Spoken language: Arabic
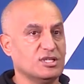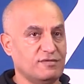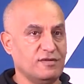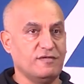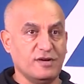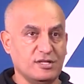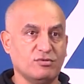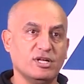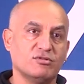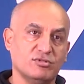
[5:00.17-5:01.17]
غير في الفن
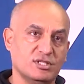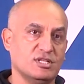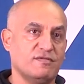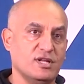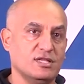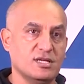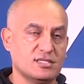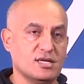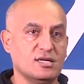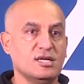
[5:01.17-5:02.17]
ولا يكون حتى في
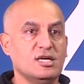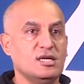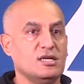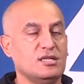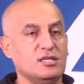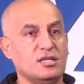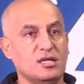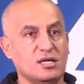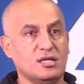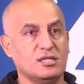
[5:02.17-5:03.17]
الهندسه يعني
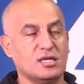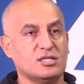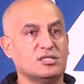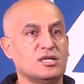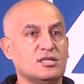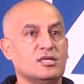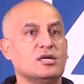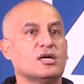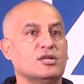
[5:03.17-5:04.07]
لدرجه اننا